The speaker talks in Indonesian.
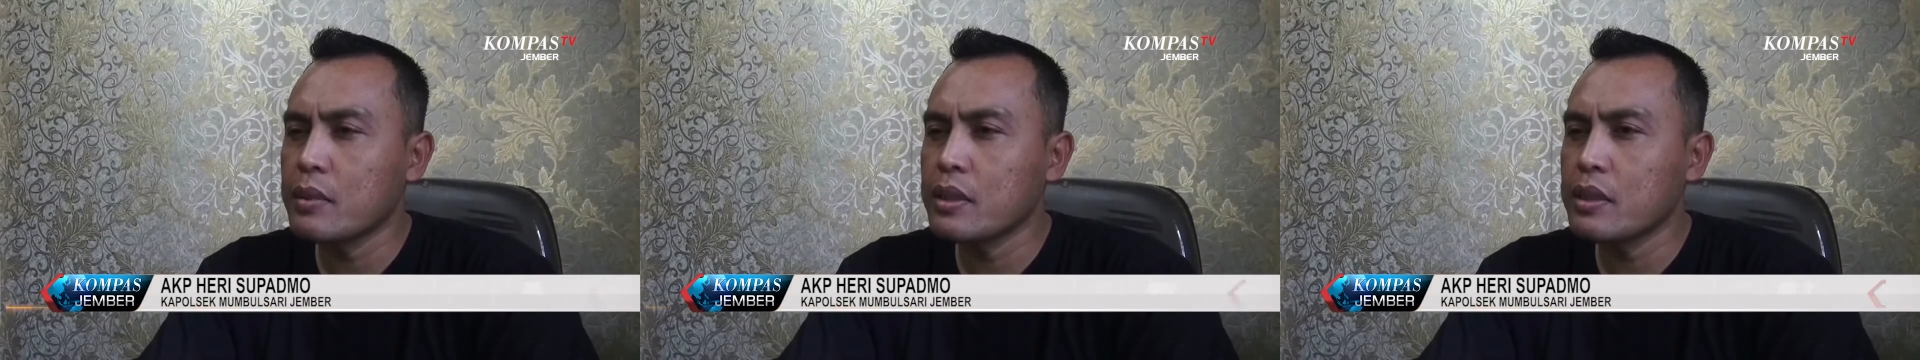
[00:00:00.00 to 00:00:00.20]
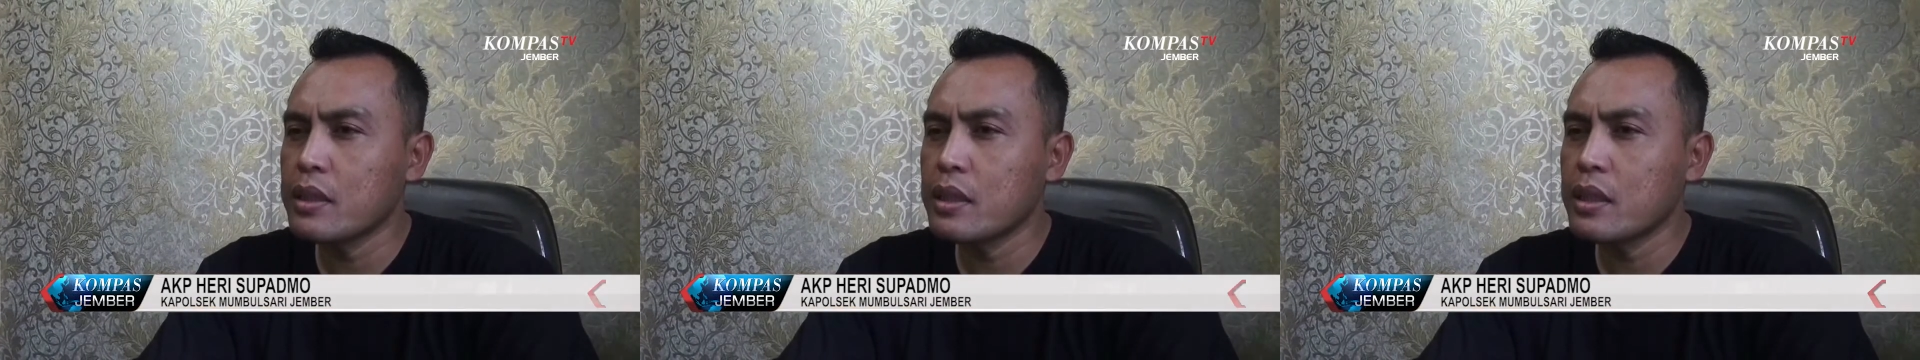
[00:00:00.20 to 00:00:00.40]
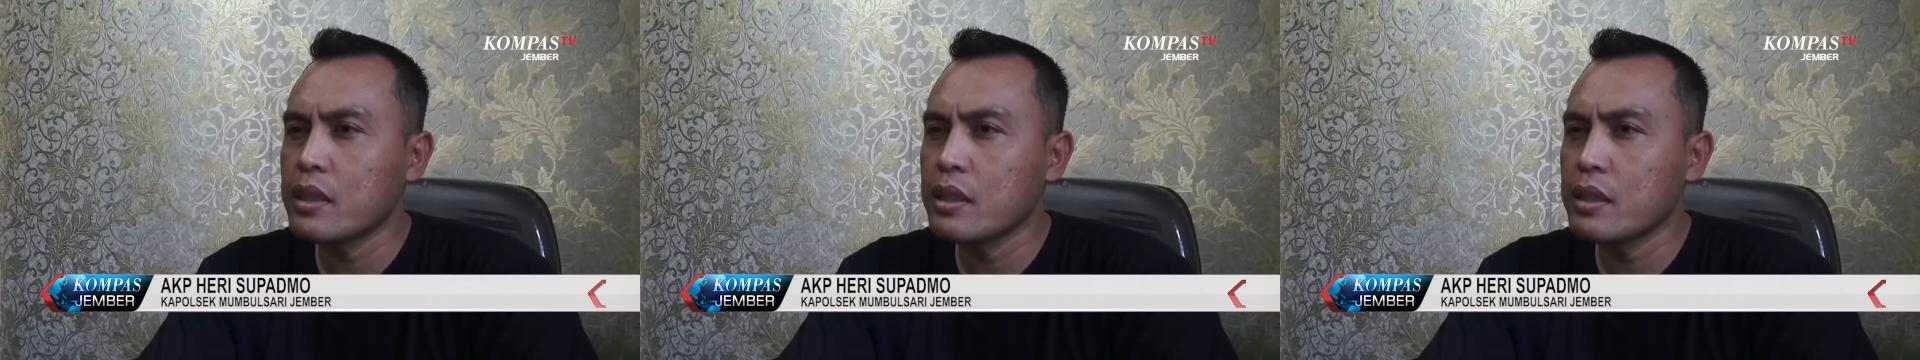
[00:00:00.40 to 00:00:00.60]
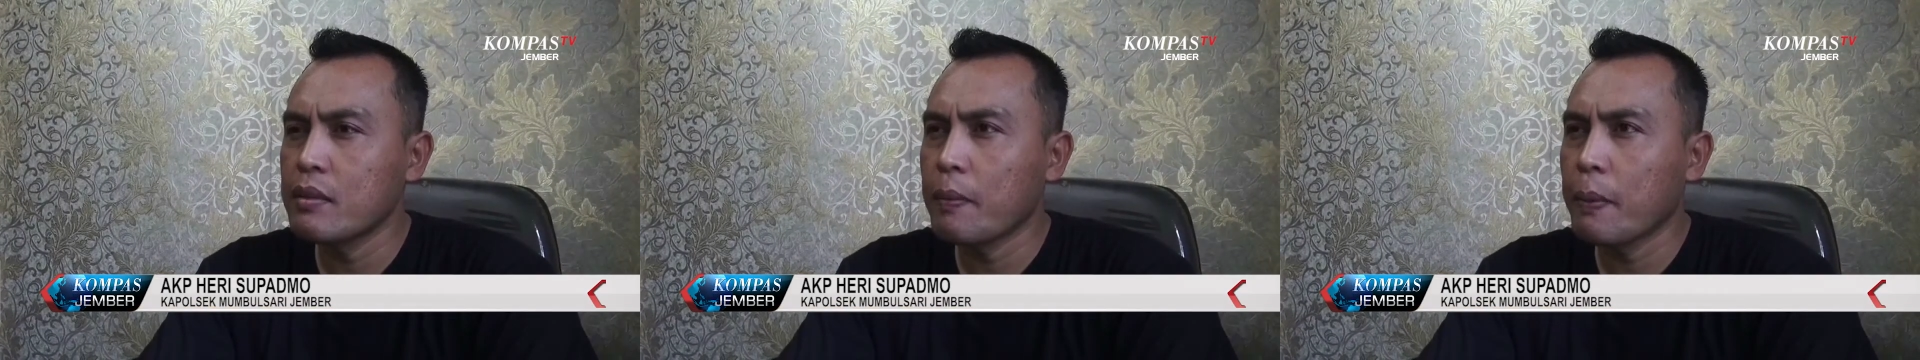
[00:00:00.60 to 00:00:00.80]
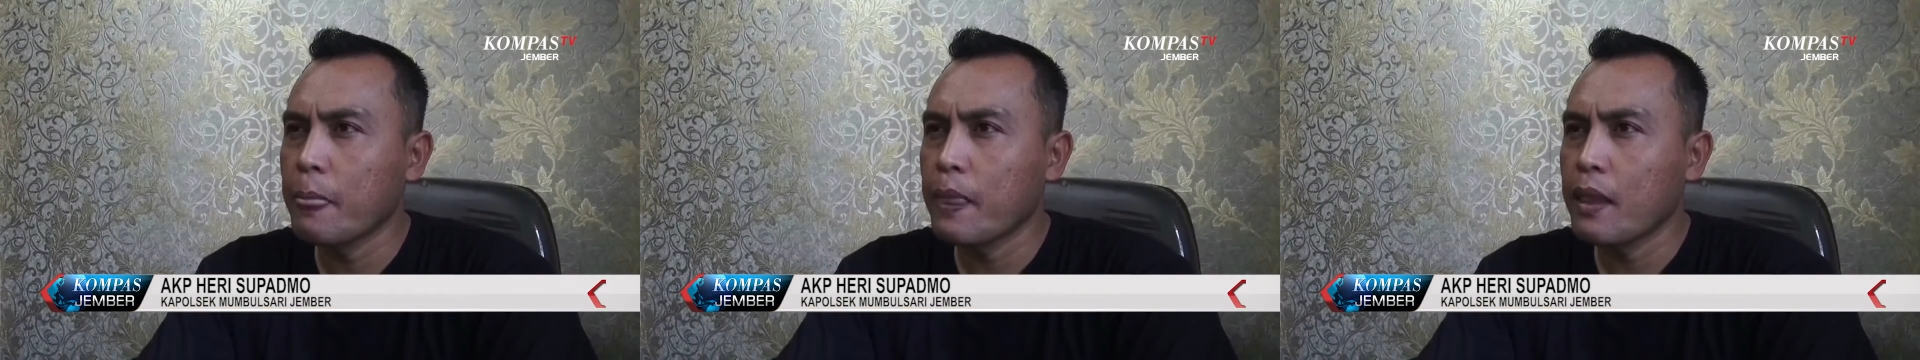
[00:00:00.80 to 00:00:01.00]
masih
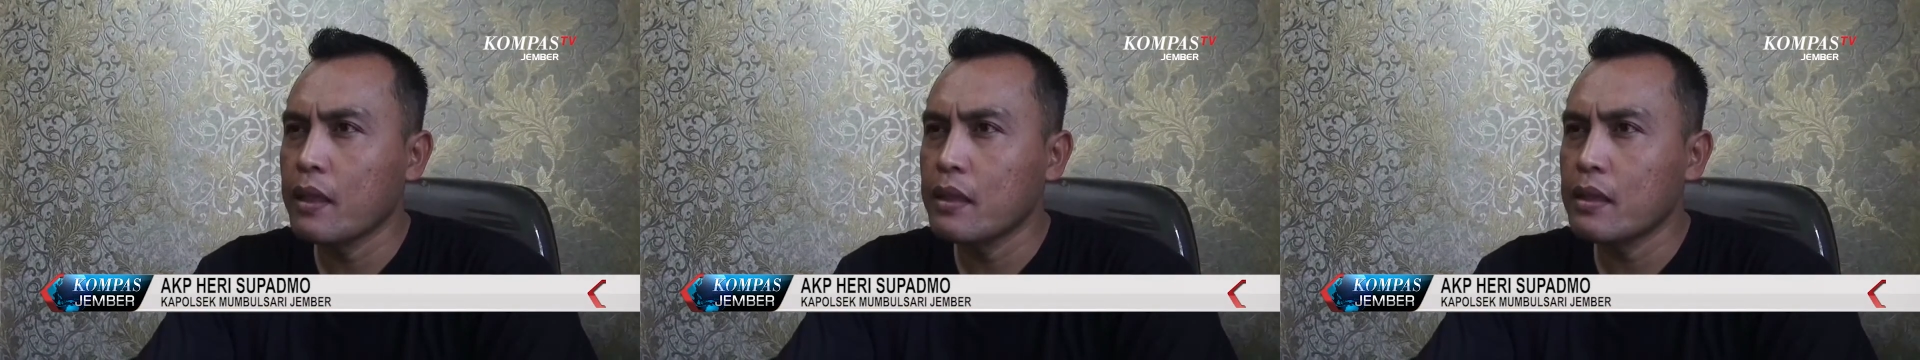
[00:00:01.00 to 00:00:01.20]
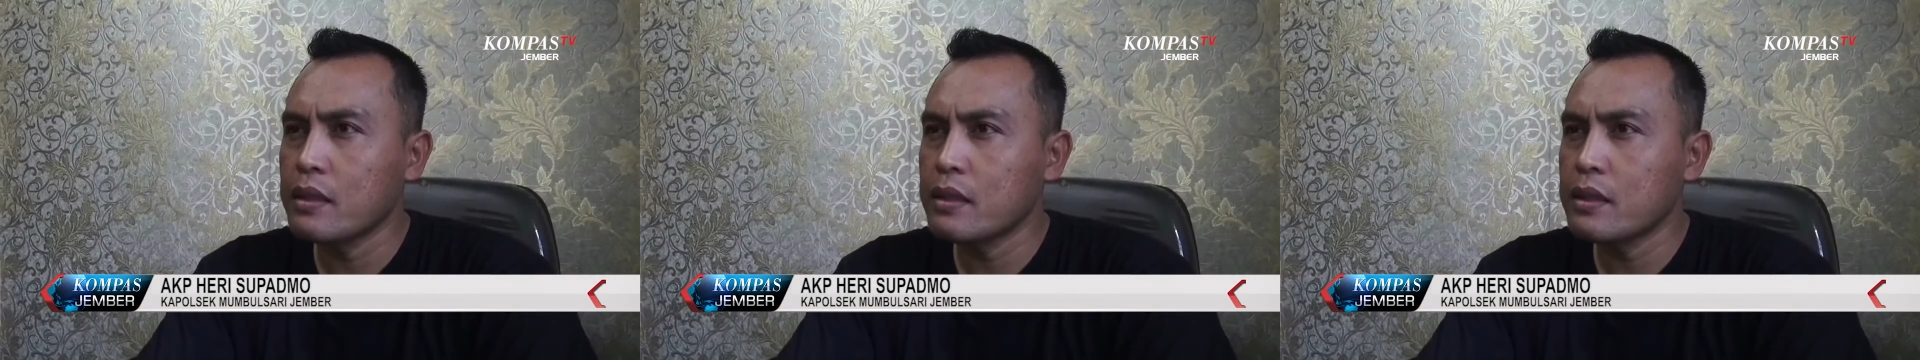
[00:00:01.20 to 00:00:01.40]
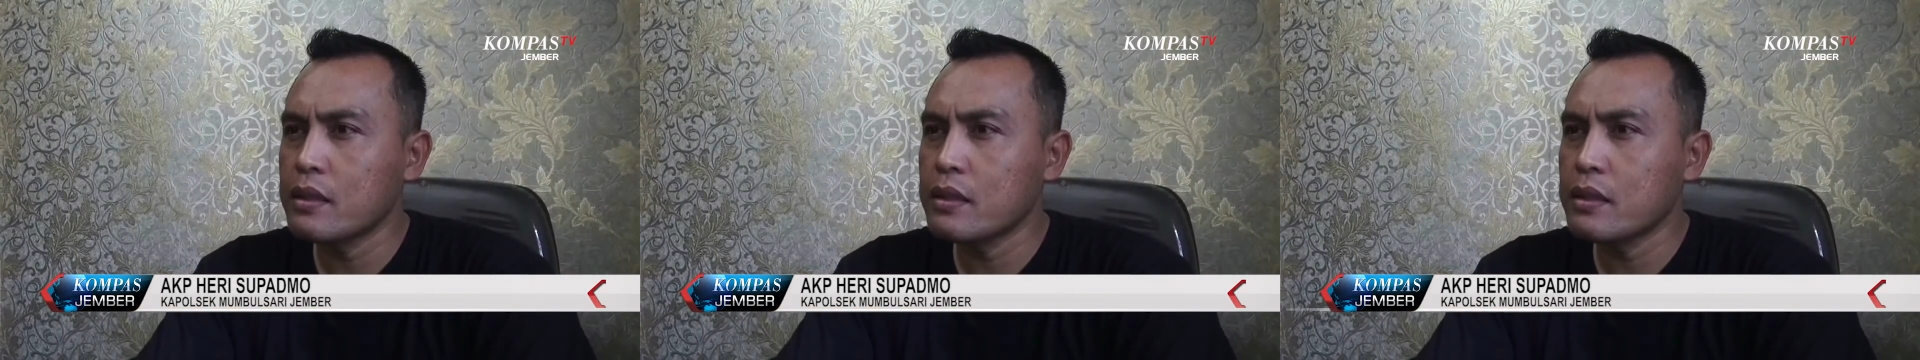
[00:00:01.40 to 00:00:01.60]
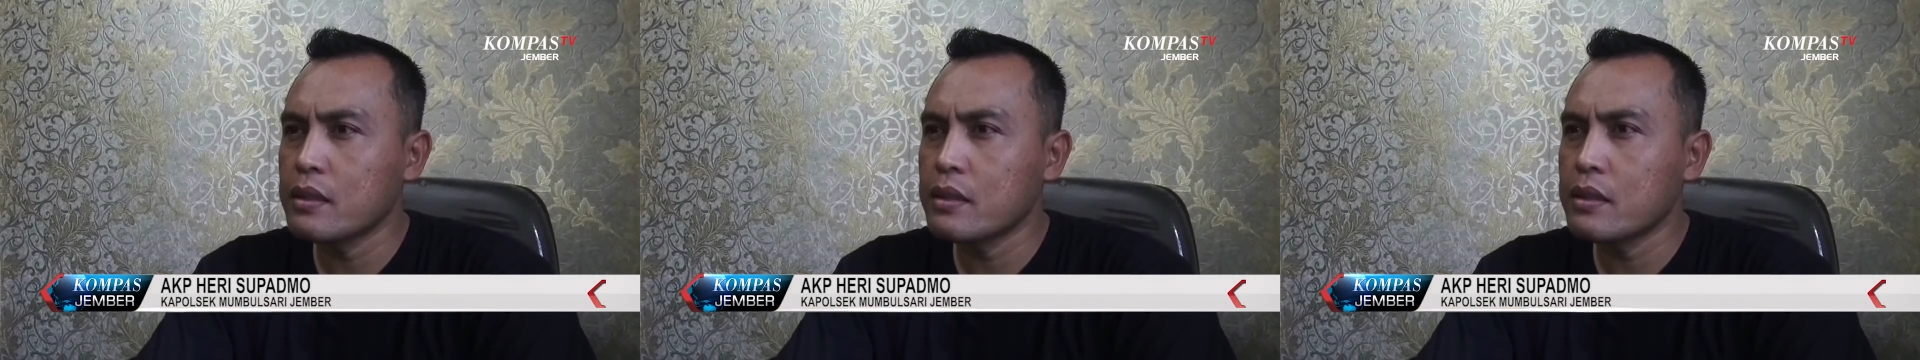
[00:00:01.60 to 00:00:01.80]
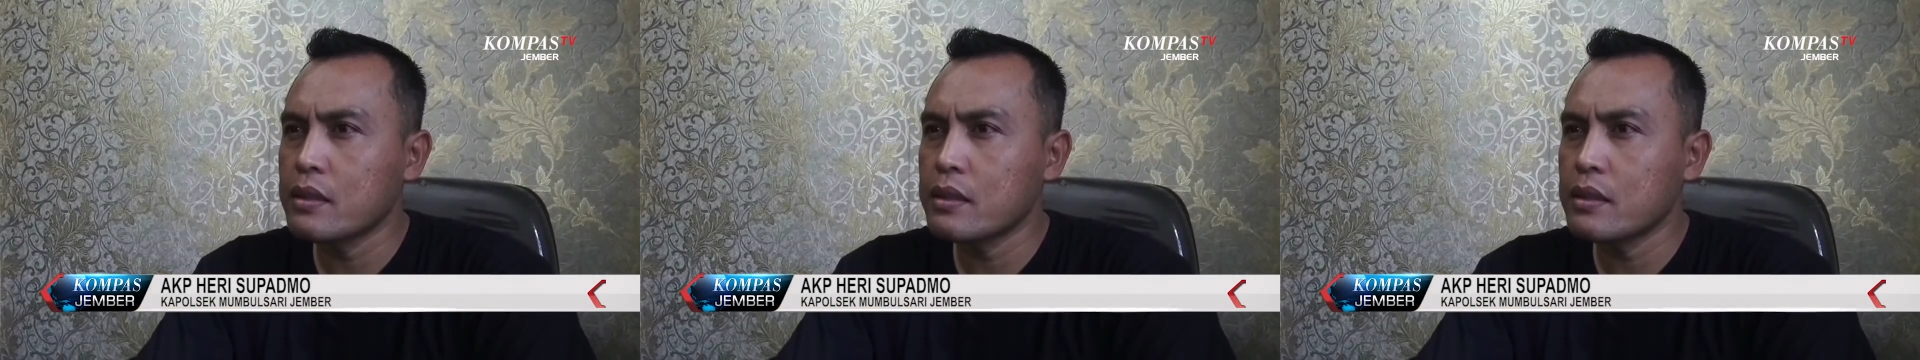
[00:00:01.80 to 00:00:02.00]
uh,